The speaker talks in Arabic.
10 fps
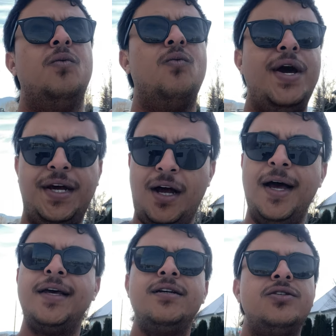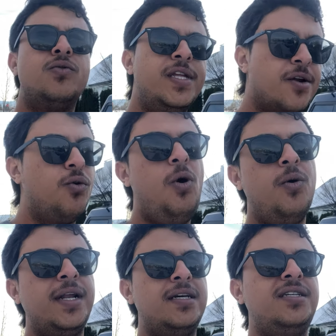وين عايش وين اروح
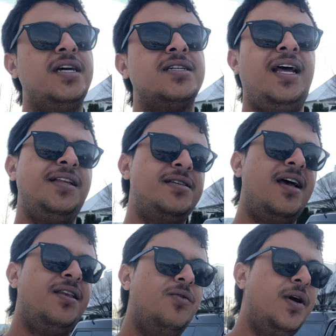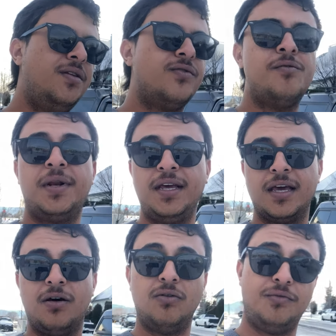وين اجي عشان حد يسالني وين انت في امريكا
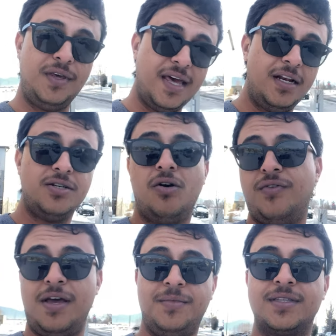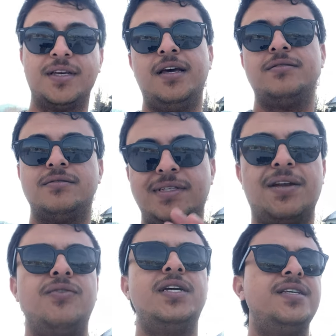او في ثلج او في اي منطقة
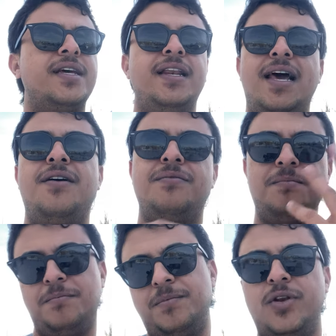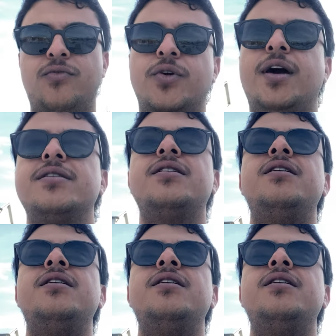تعرفون الاشياء كلها من الفلوقات